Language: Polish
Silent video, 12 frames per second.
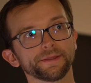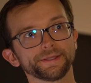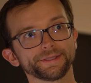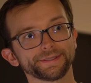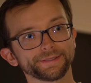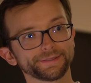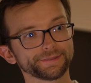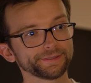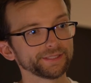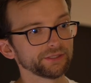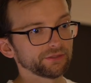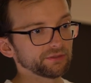
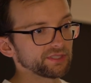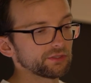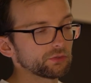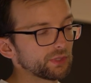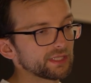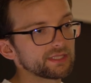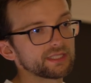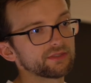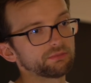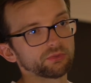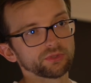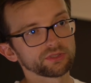Y, nie wiem,
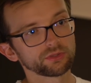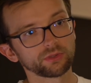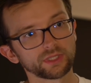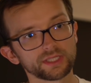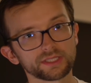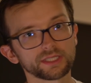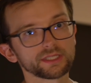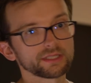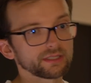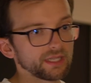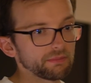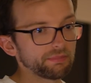sytuację w północno
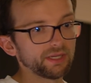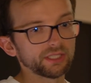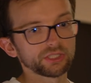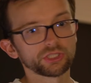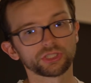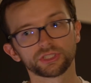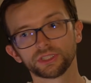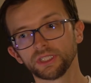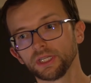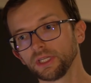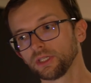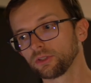sklepach, czy
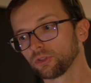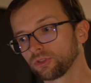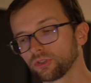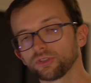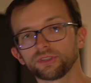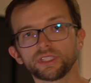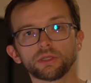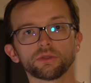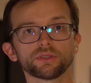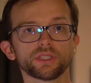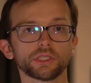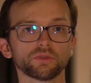to, co
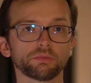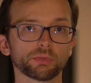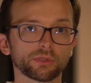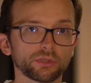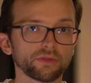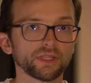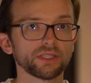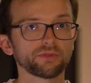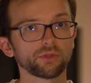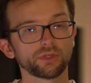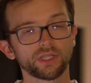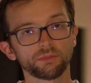zostało ostatnio wyprodukowane
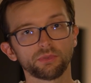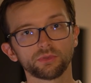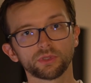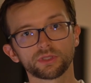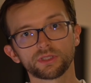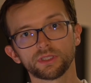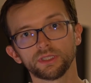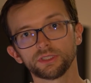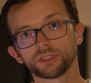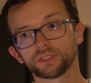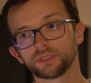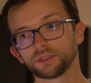w Korei Północnej,
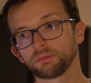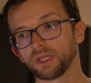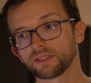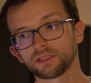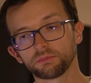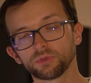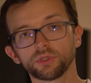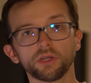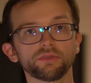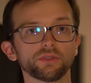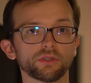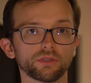czy placy
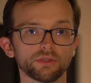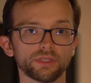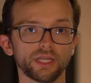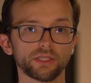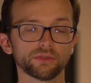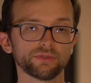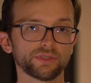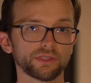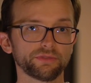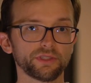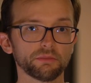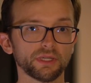budowy oglądają w
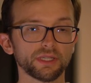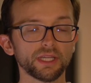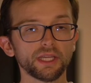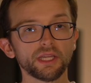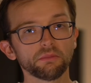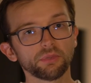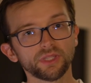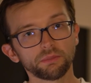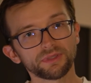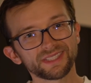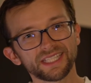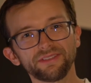tych filmach, bo na
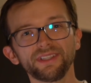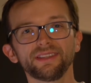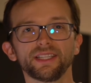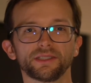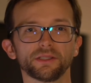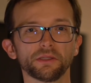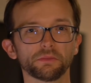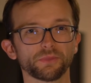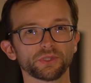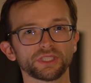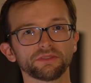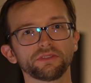podstawie tego
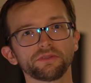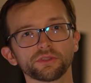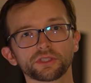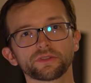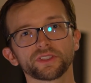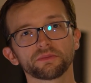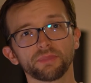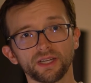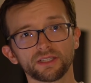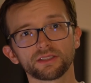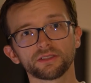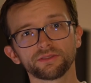można wywnioskować
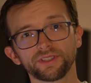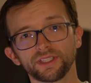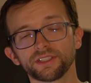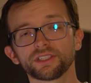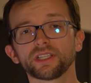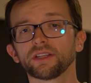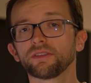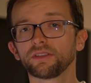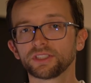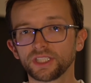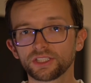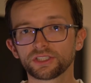bardzo wiele
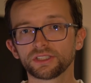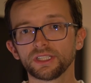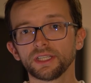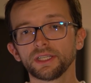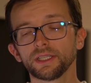ciekawych rzeczy